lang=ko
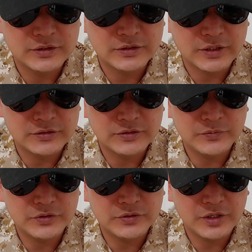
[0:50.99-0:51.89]
다섯
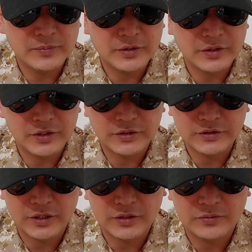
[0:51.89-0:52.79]
명 내밖에
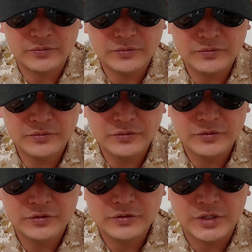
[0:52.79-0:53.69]
되지 않고
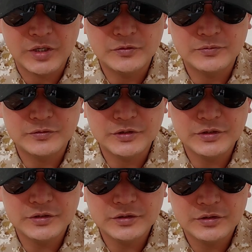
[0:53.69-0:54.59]

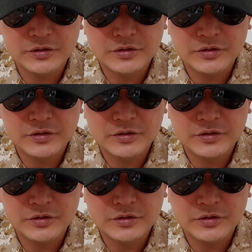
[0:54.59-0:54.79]
대부분이